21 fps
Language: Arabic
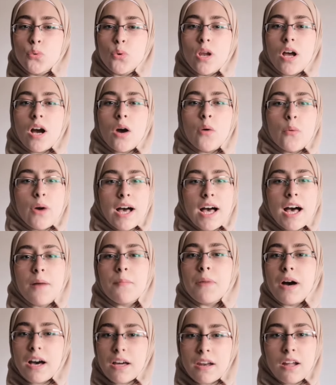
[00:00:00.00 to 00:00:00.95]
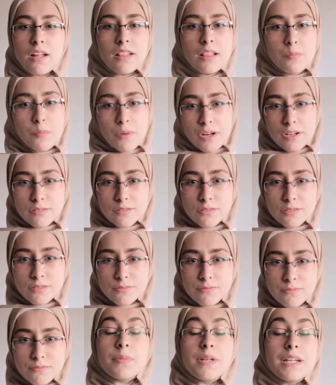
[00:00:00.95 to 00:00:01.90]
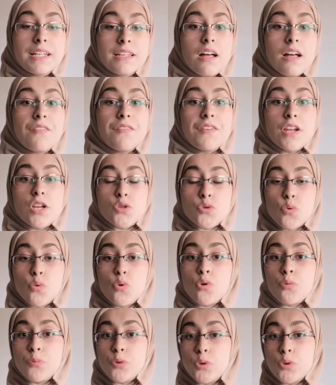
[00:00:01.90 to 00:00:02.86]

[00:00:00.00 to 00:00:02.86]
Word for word: أولى وأهم أعراض المرض بالإضافة للشعور